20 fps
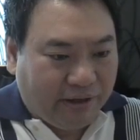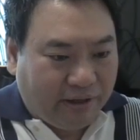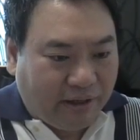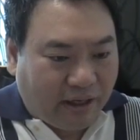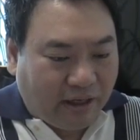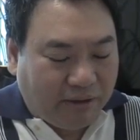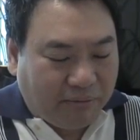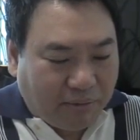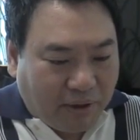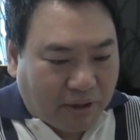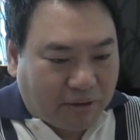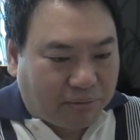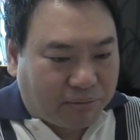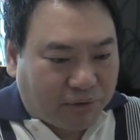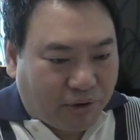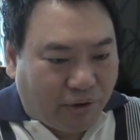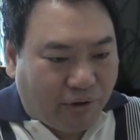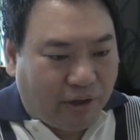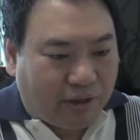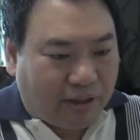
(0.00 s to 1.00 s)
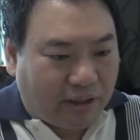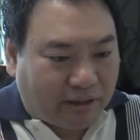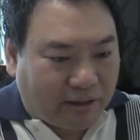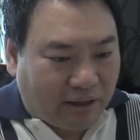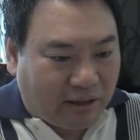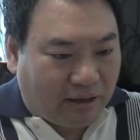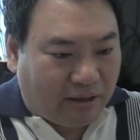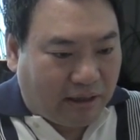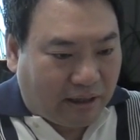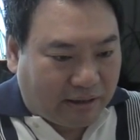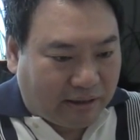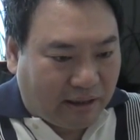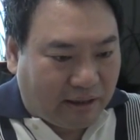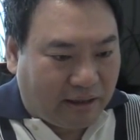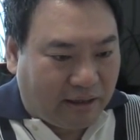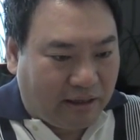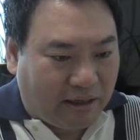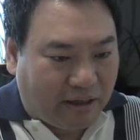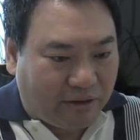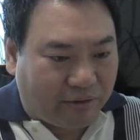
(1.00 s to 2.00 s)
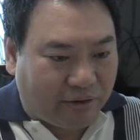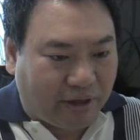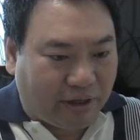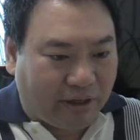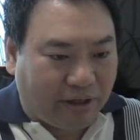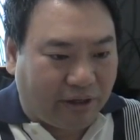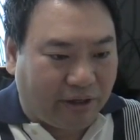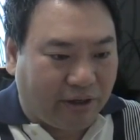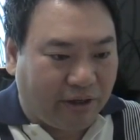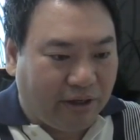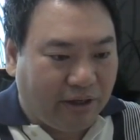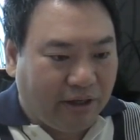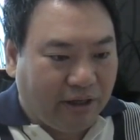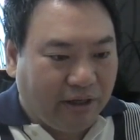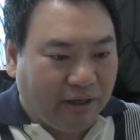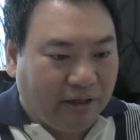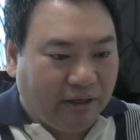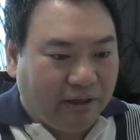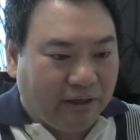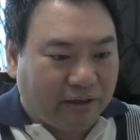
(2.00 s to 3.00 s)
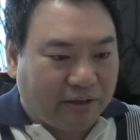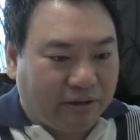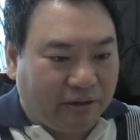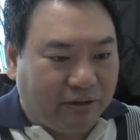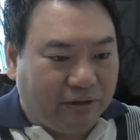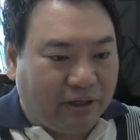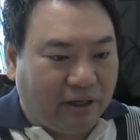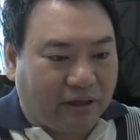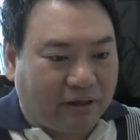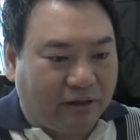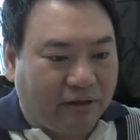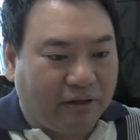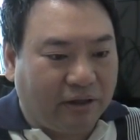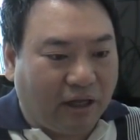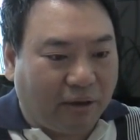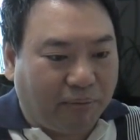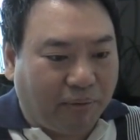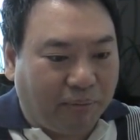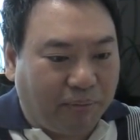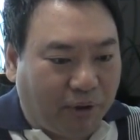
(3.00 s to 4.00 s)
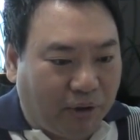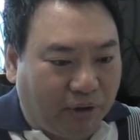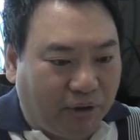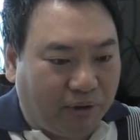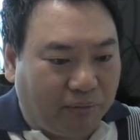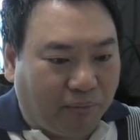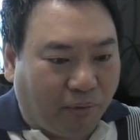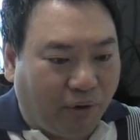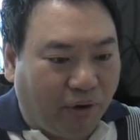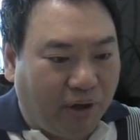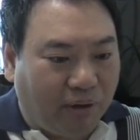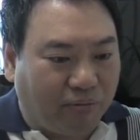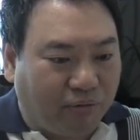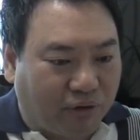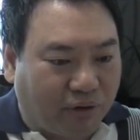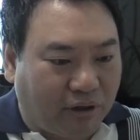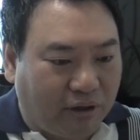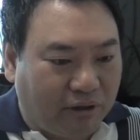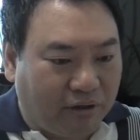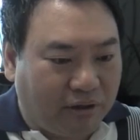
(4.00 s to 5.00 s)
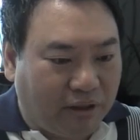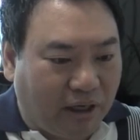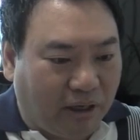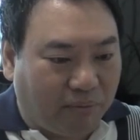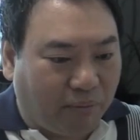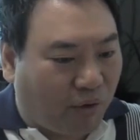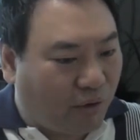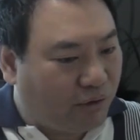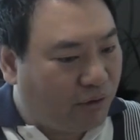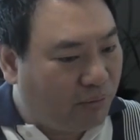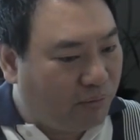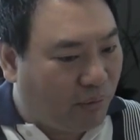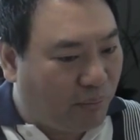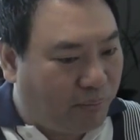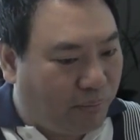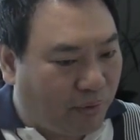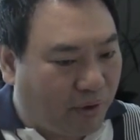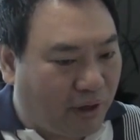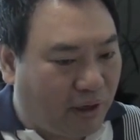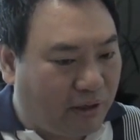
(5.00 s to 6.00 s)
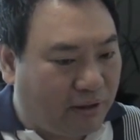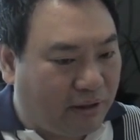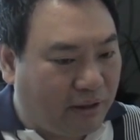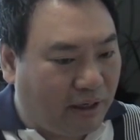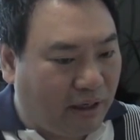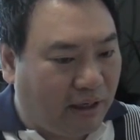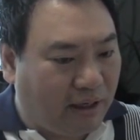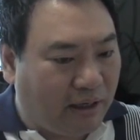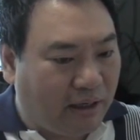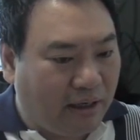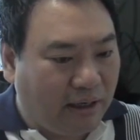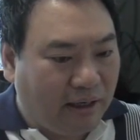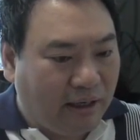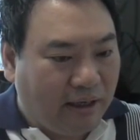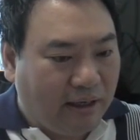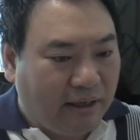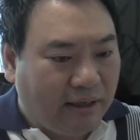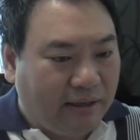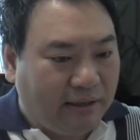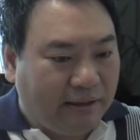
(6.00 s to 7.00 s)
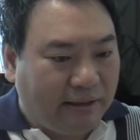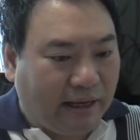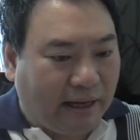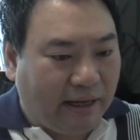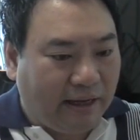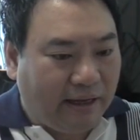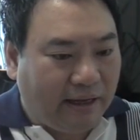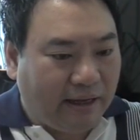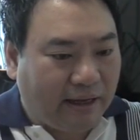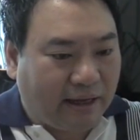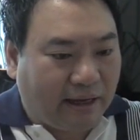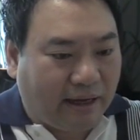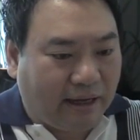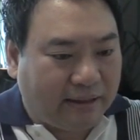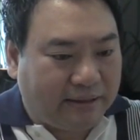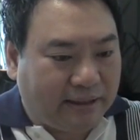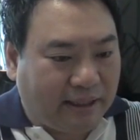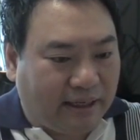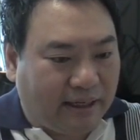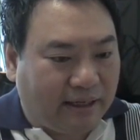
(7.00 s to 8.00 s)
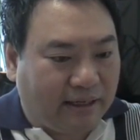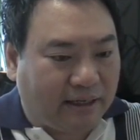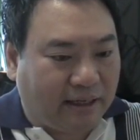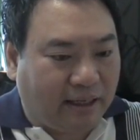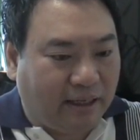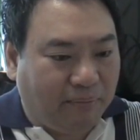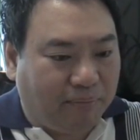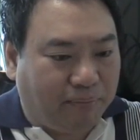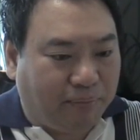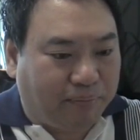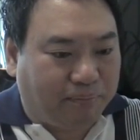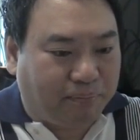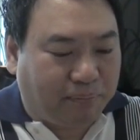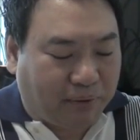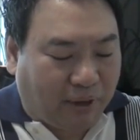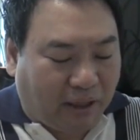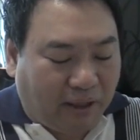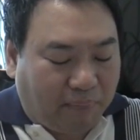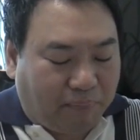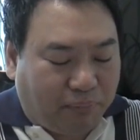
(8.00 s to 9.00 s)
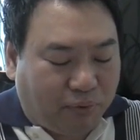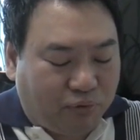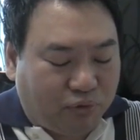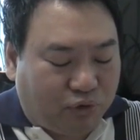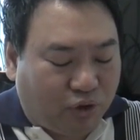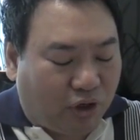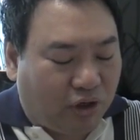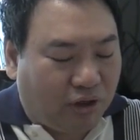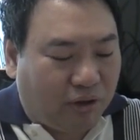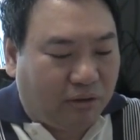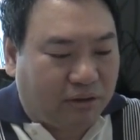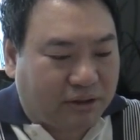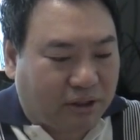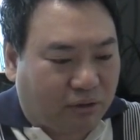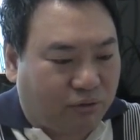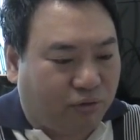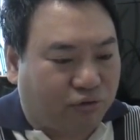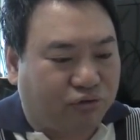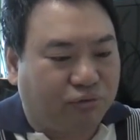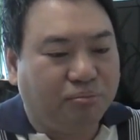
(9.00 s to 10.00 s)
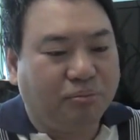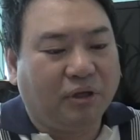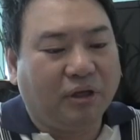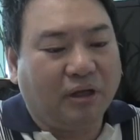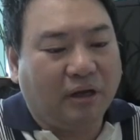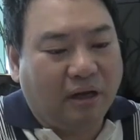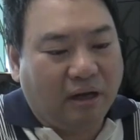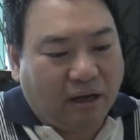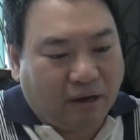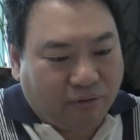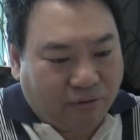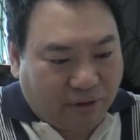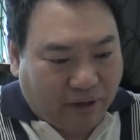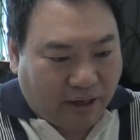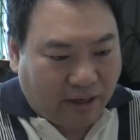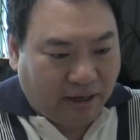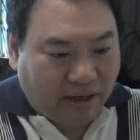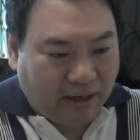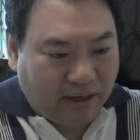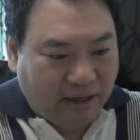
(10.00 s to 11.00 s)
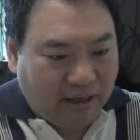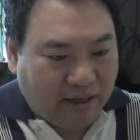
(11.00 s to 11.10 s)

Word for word: 내가 이만큼 성화됐다는 걸 나타내려고 그래요. 그런데 그러다 보면은 뭐에 묶이느냐, 뭐를 못 보게 하느냐, 나의 가장 깊, 깊은 죄를 찾고 숨기려고 그래.